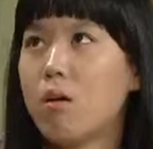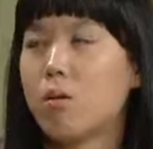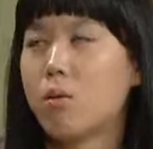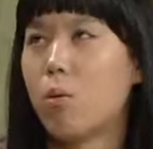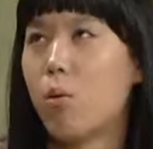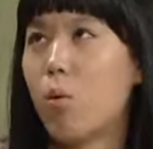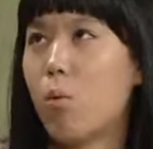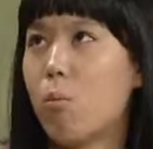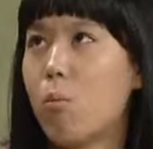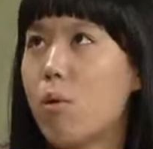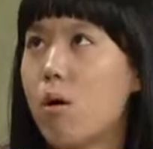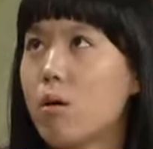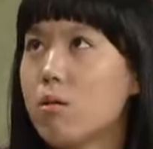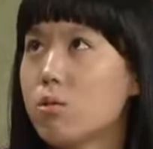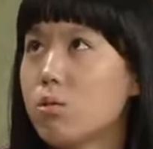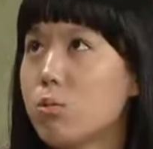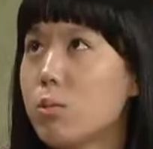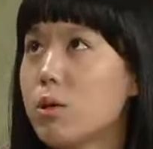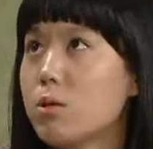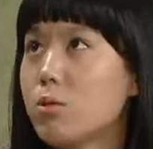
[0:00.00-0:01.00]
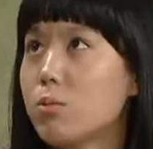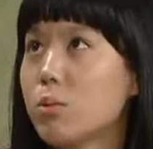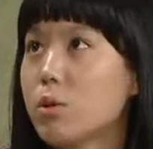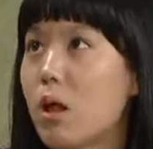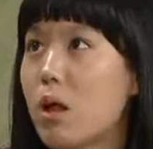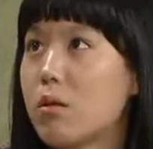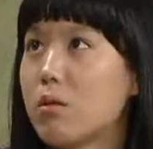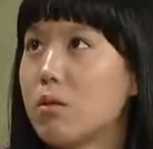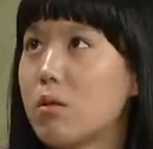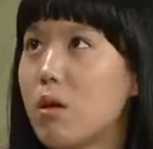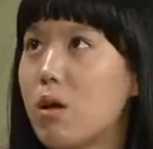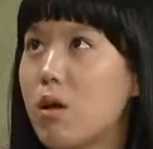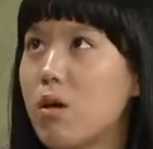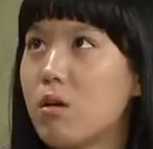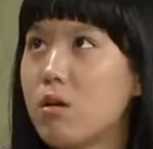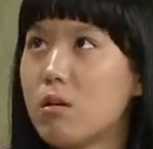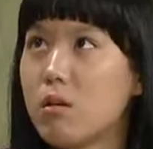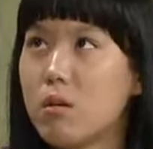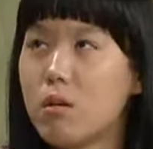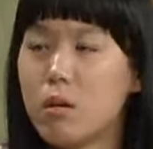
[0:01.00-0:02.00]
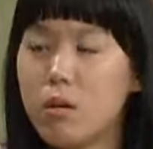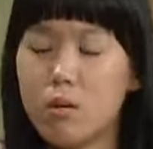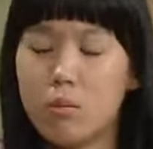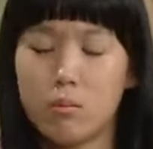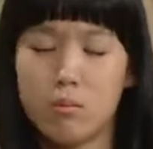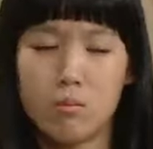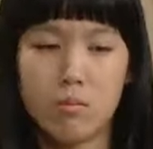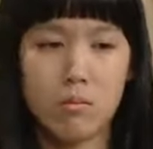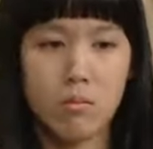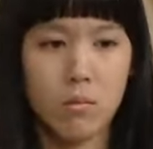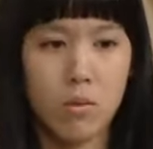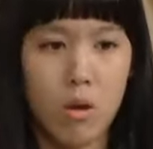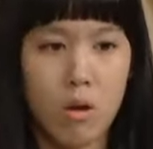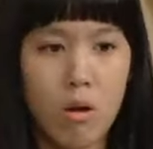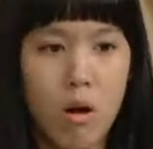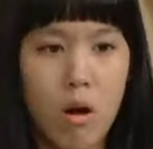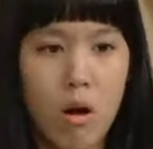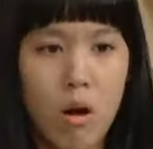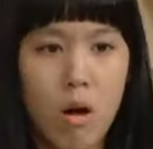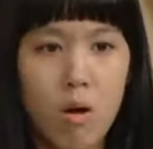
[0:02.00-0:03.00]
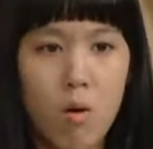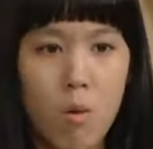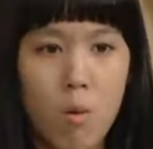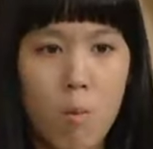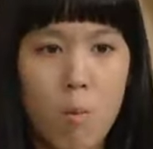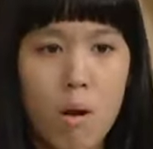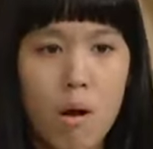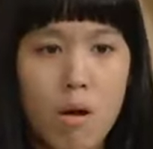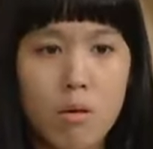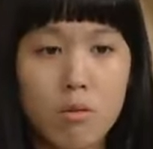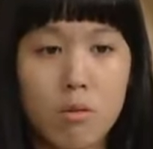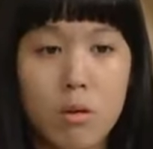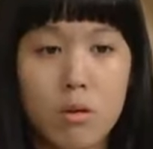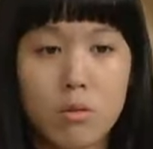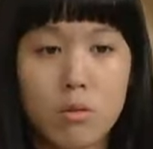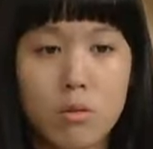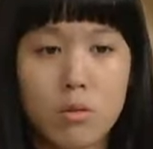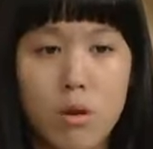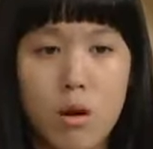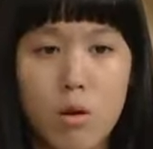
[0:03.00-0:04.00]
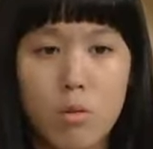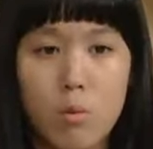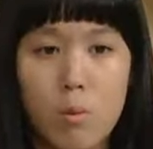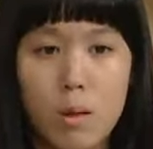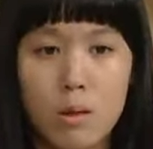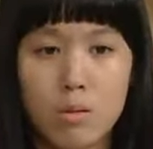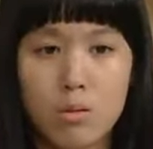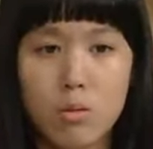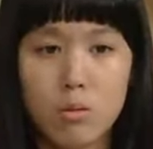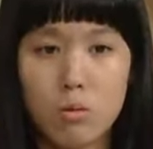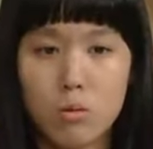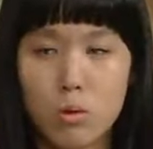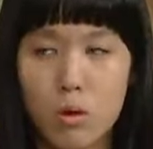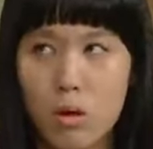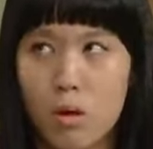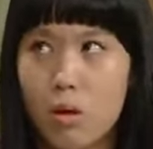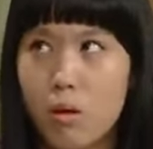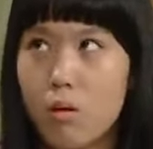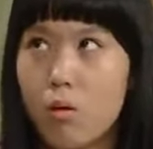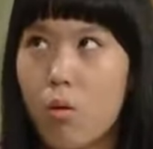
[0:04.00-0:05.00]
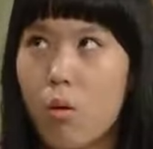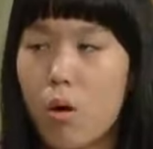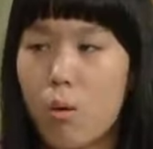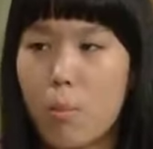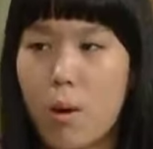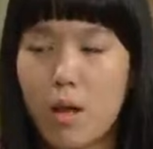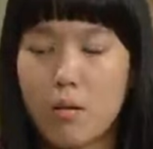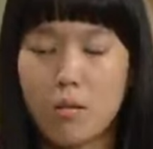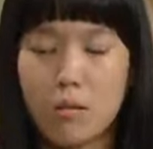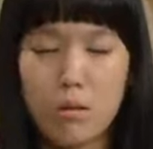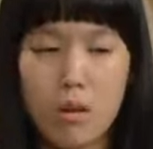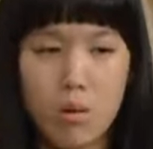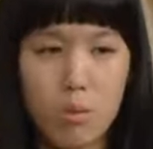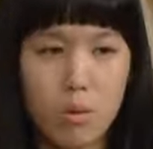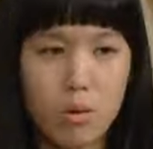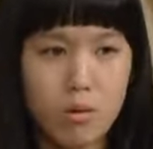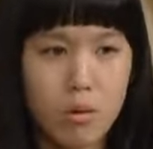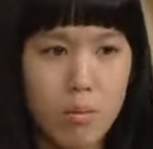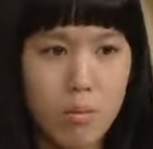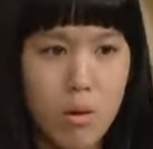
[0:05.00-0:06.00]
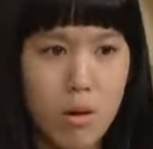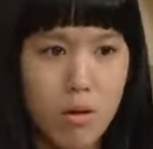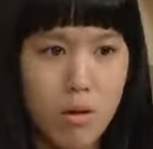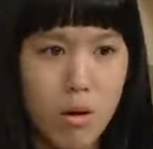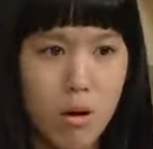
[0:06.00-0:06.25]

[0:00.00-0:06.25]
아, 엄마가 좀 해주면 안 돼? 내가 엄마가 그 아저씨 가구 만들어주게 허락 받는다고 했단